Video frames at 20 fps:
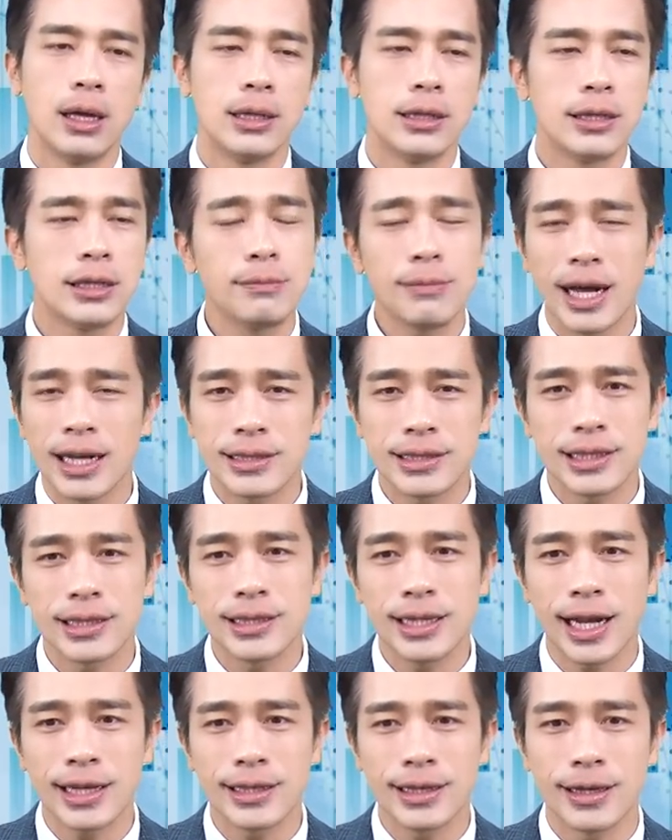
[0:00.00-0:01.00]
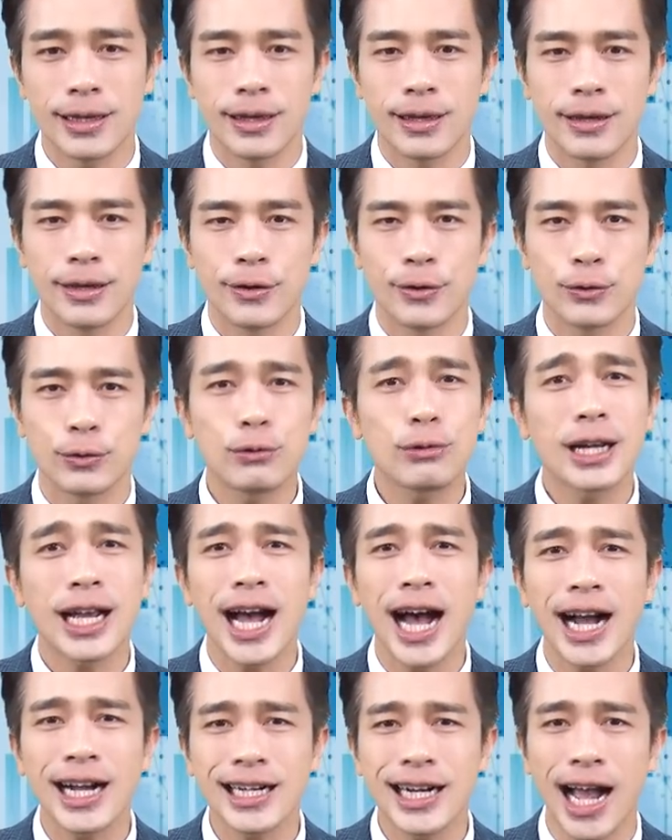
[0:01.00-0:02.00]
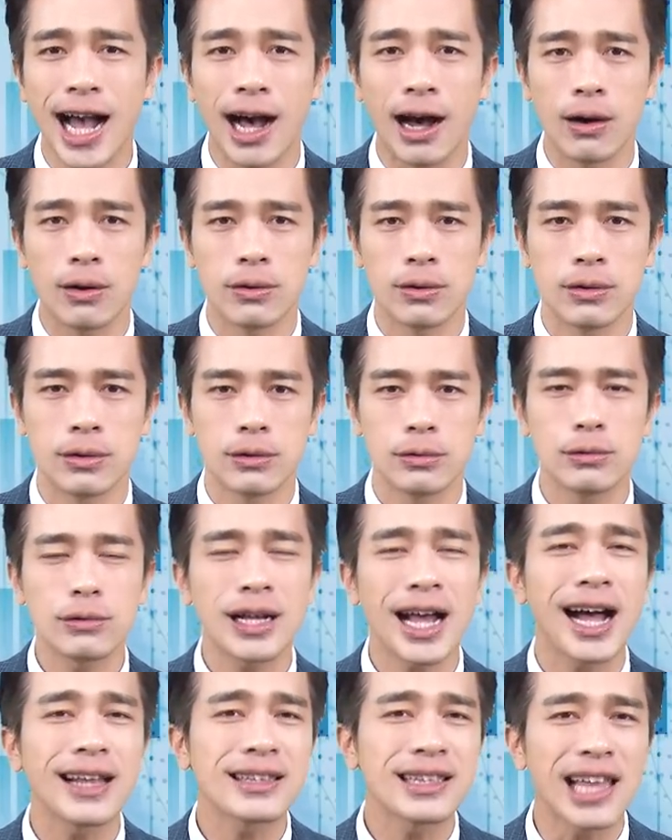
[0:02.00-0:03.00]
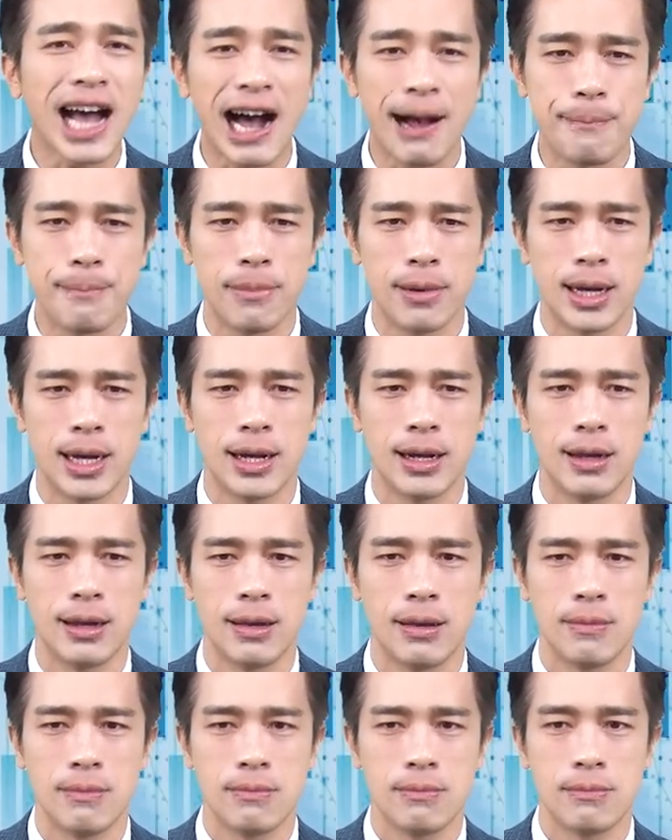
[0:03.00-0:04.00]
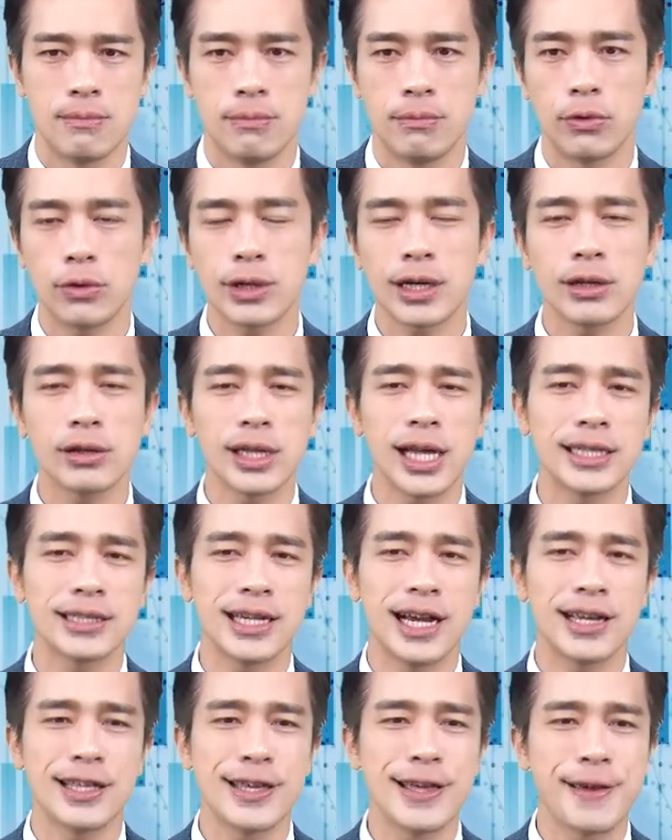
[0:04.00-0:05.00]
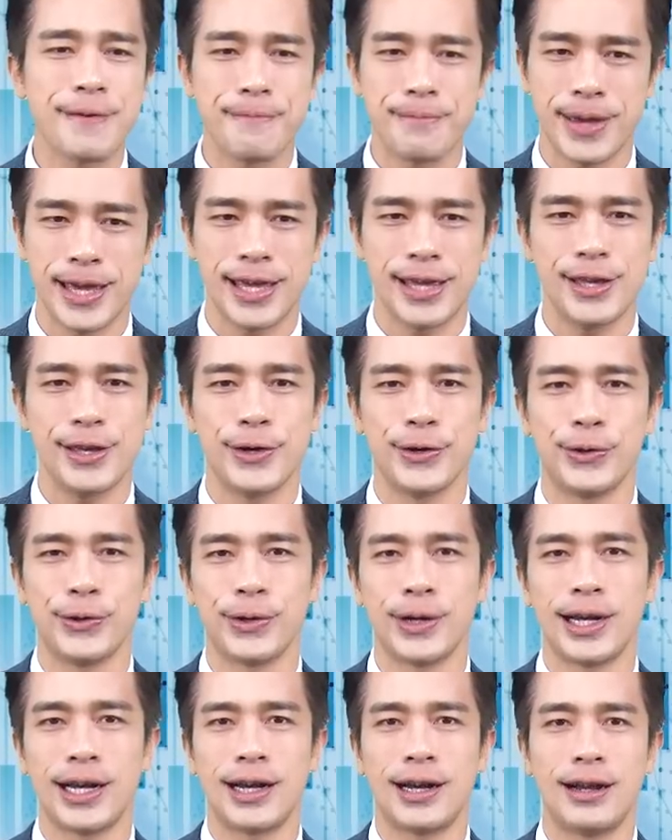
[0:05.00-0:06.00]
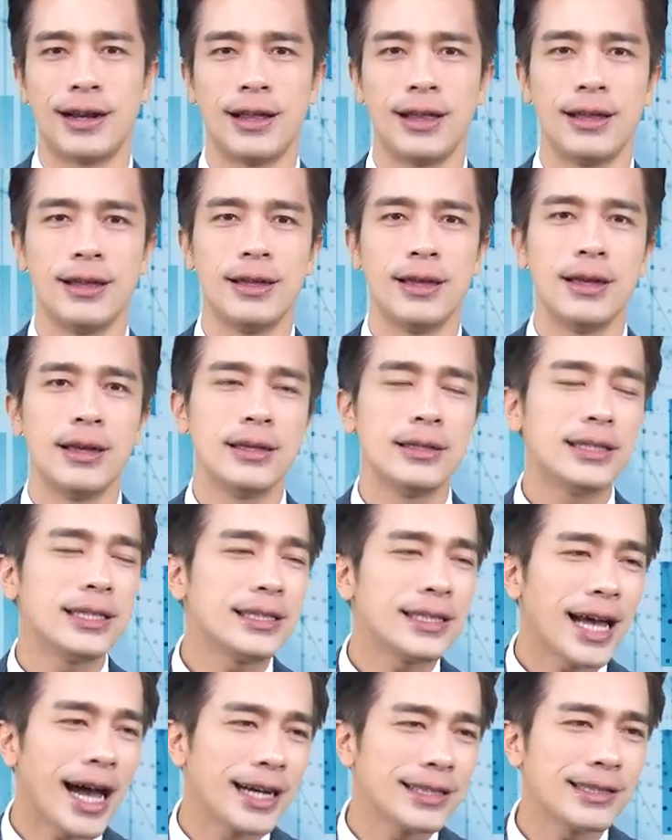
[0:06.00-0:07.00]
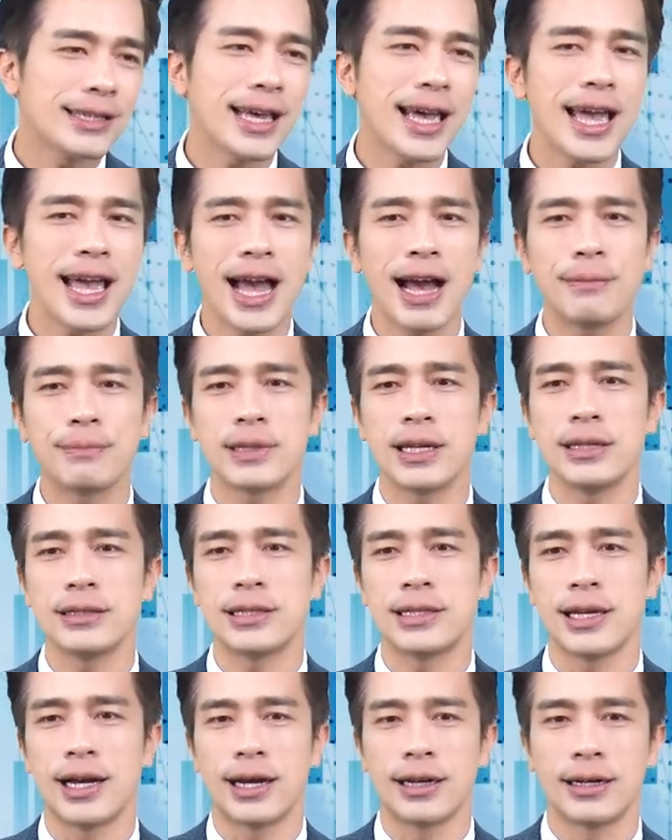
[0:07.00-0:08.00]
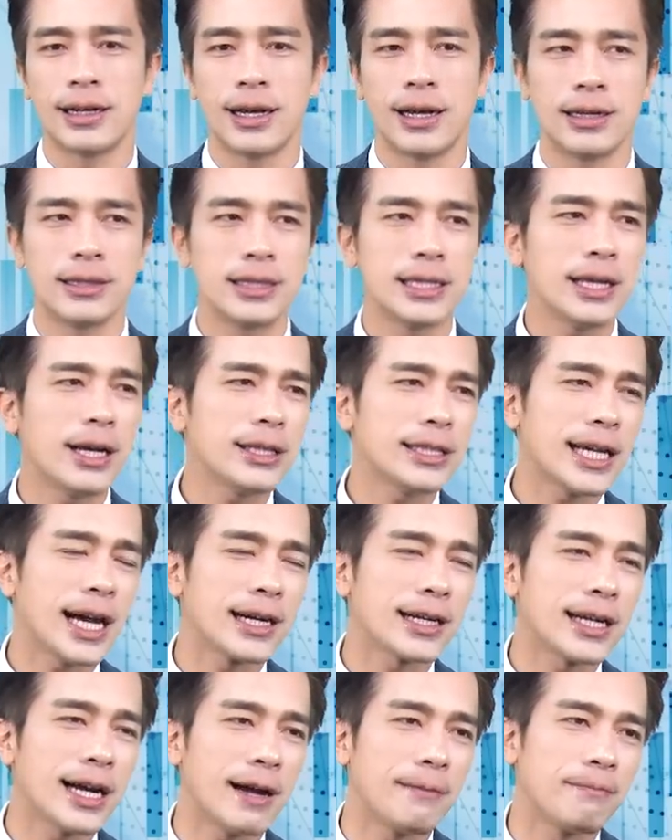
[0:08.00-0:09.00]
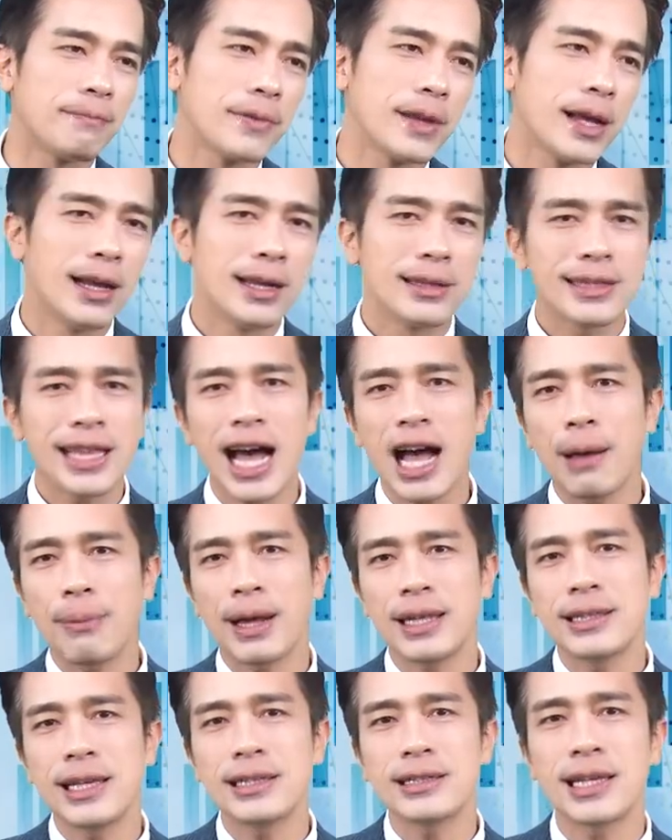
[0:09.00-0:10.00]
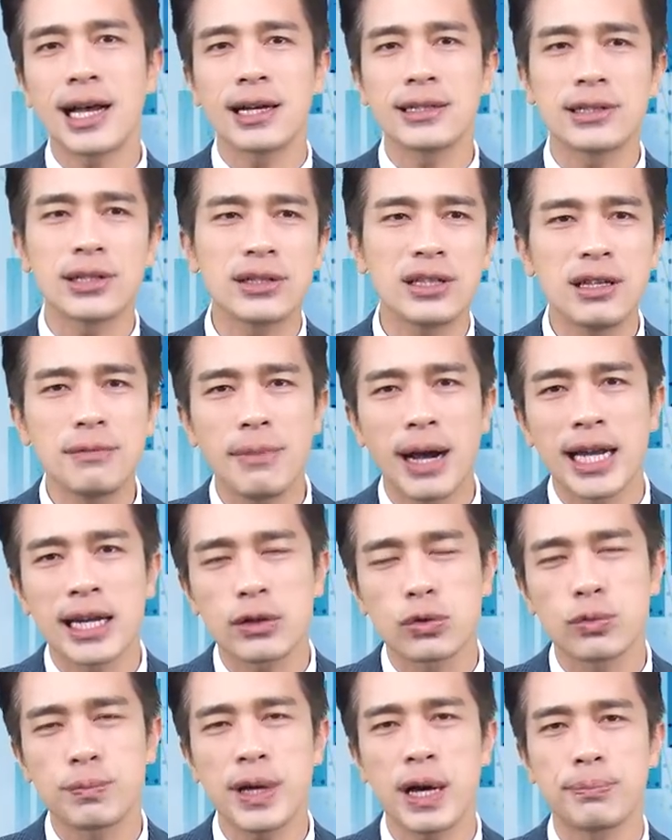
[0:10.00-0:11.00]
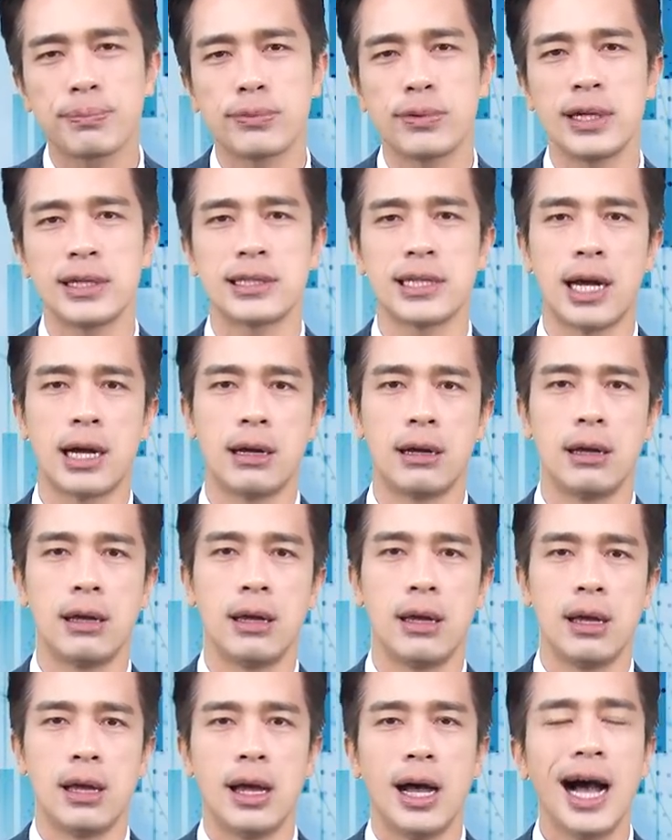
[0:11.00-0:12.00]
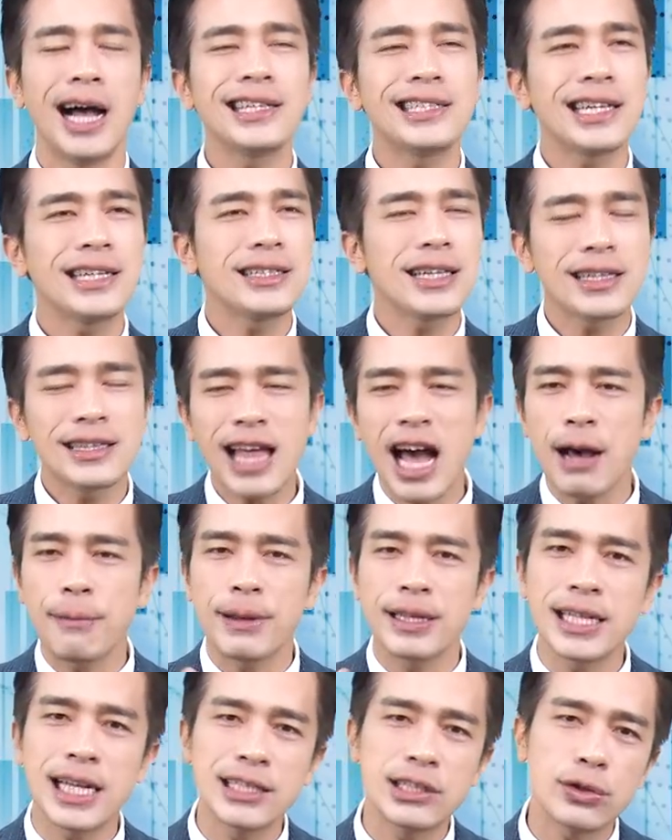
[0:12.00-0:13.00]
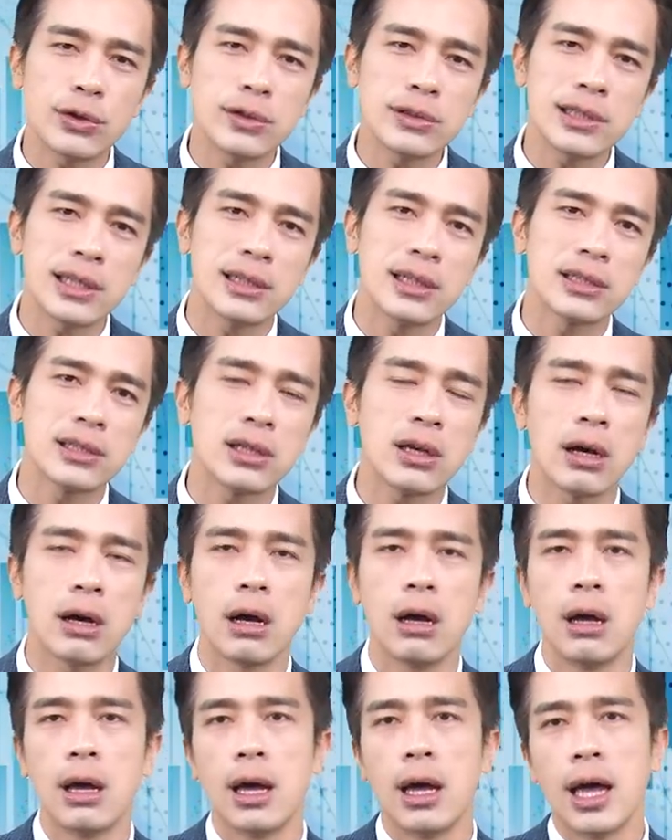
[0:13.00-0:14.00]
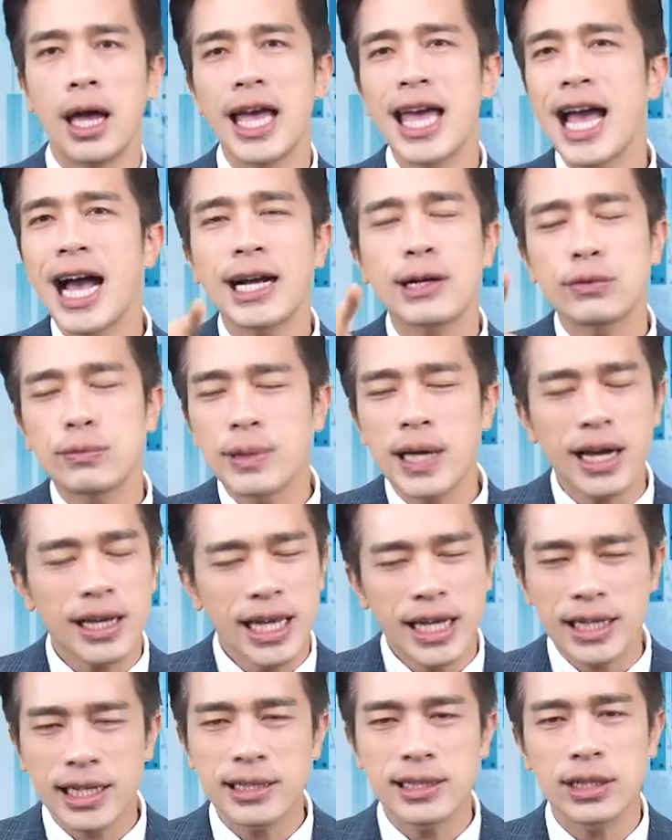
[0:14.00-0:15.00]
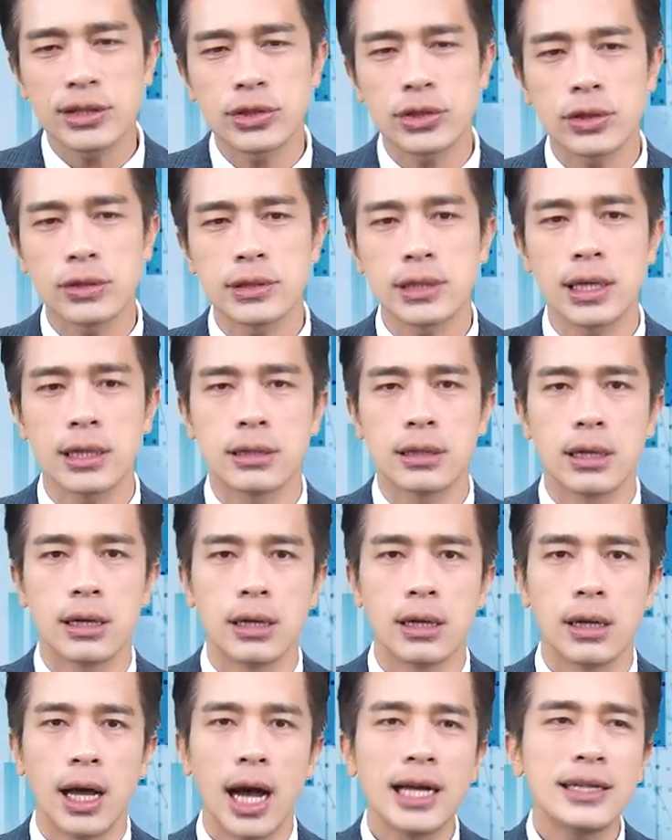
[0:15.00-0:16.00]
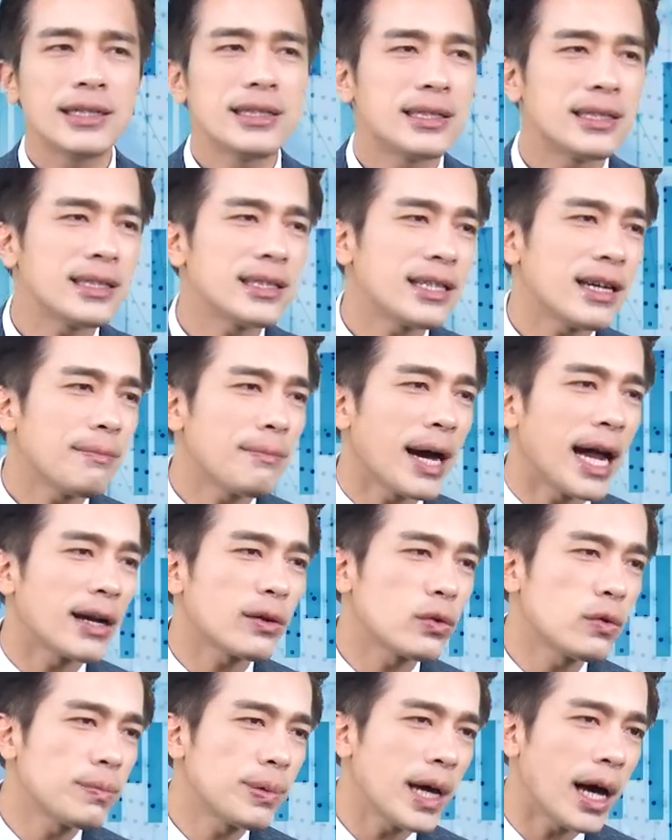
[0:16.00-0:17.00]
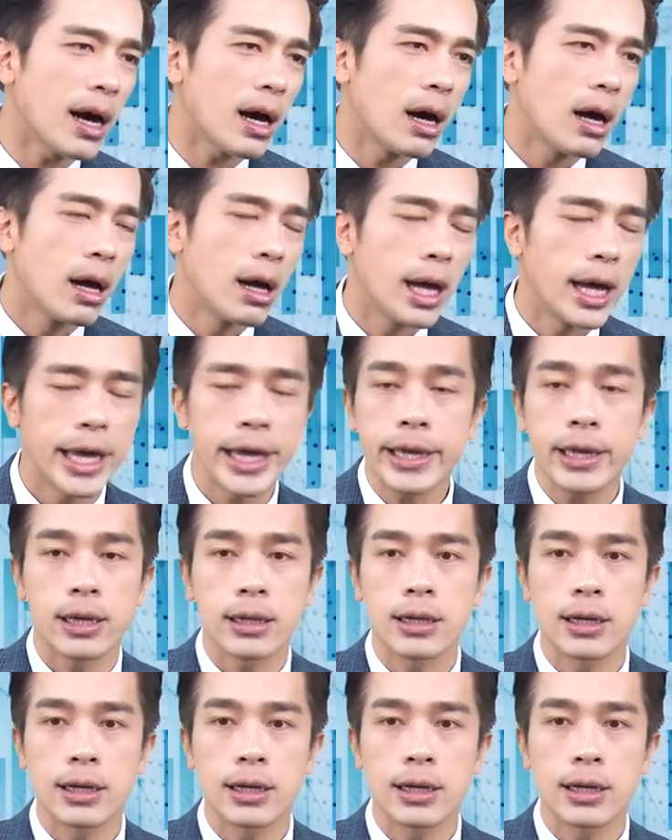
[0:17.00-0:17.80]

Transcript: 你买其他的，乌卡搞，乌卡坦吗？我告诉大家，也没有啦。现在还是 AI 比较强啊！你要想想看，大盘在涨的时候，你买的股票不会涨；而现在大盘在修正的时候，AI 股票也跟着修正。啊，你之前买的股票，哎，